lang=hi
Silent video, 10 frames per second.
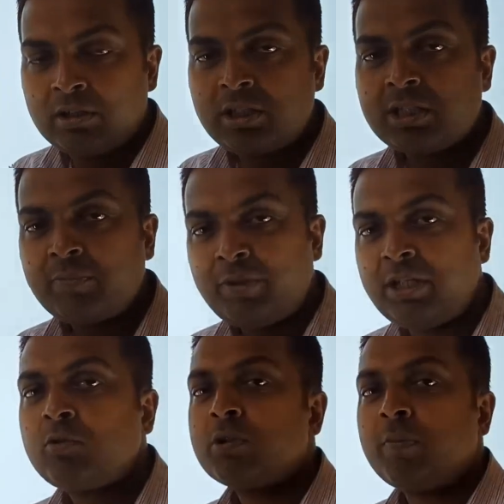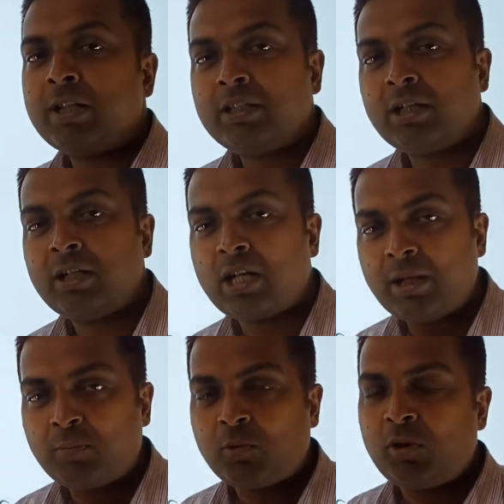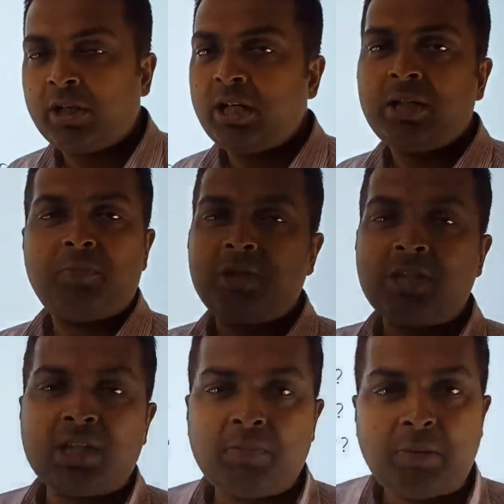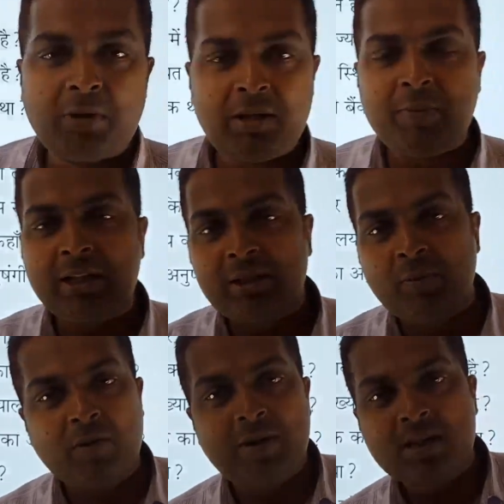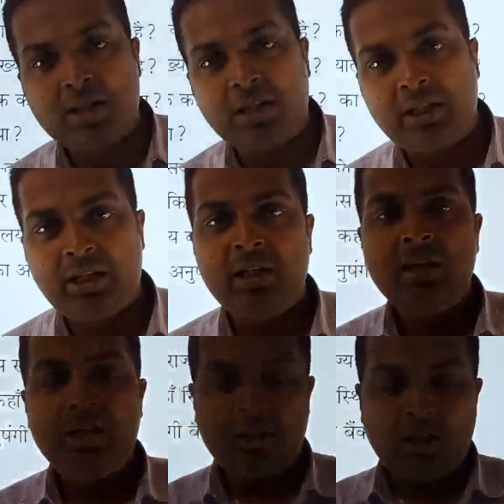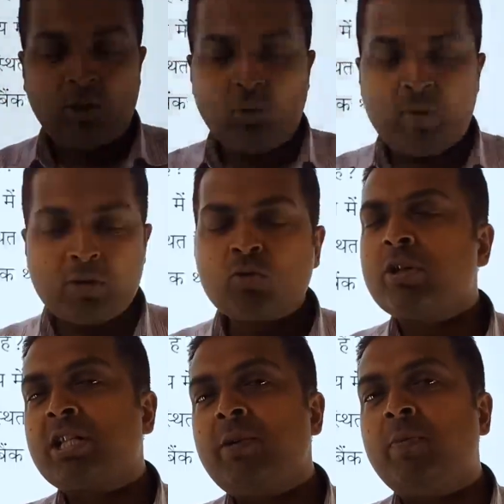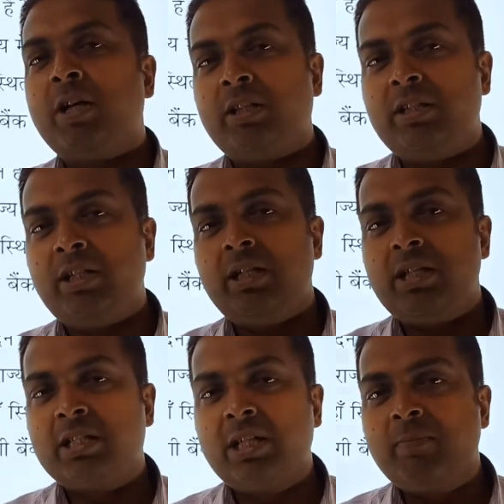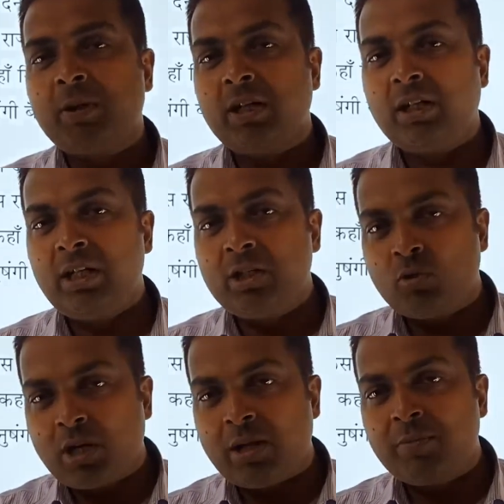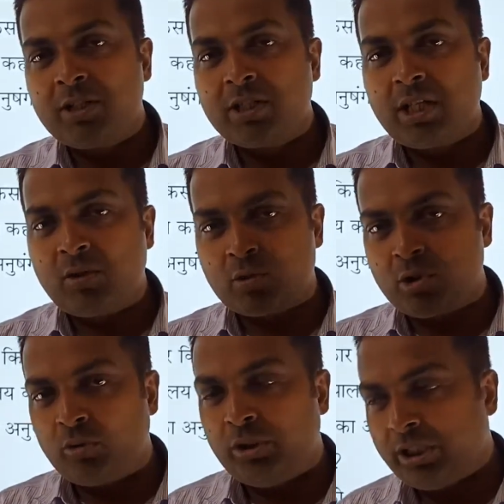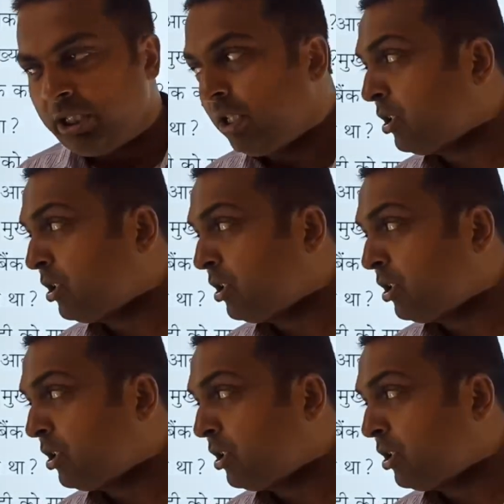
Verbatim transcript: जैसे मेरी कुछ बातें अगर आपको लगे रिपीटेशन में मेरी बातें बकवास लगेगी तो बस उसको स्किप कर दीजिए स्किप करके जो काम की चीज़ें हैं उसी को देखिए